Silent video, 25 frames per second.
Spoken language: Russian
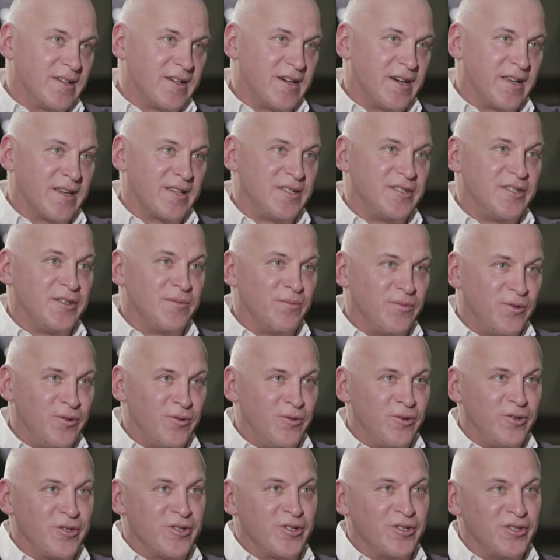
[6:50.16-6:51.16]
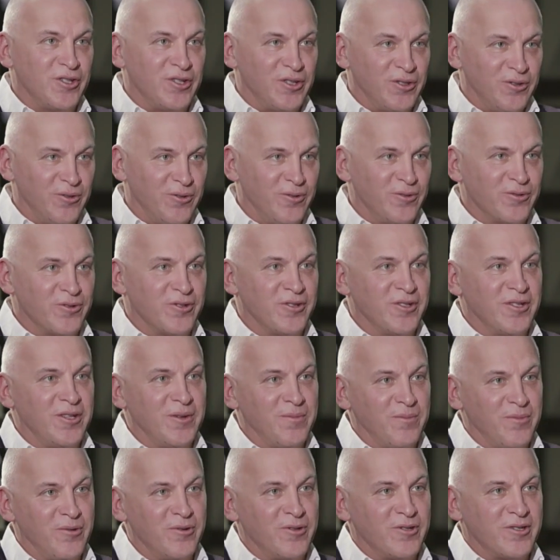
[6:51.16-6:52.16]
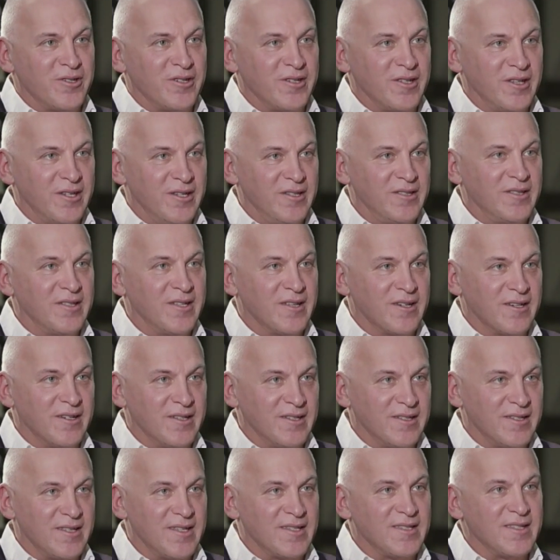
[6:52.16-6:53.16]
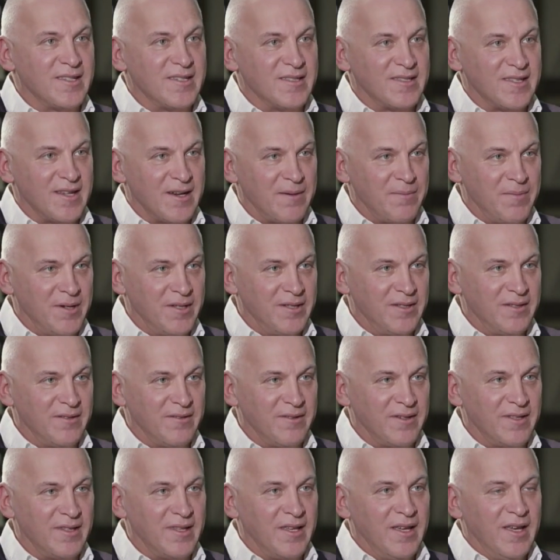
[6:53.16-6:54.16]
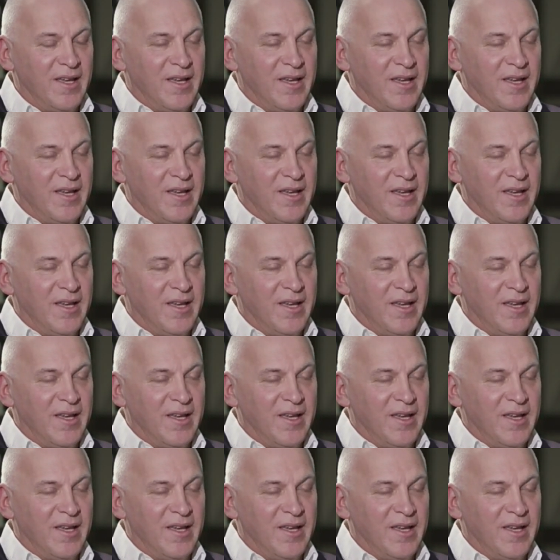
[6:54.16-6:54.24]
карт чем дольше ты должен, тем больше кредитная организация зарабатывает,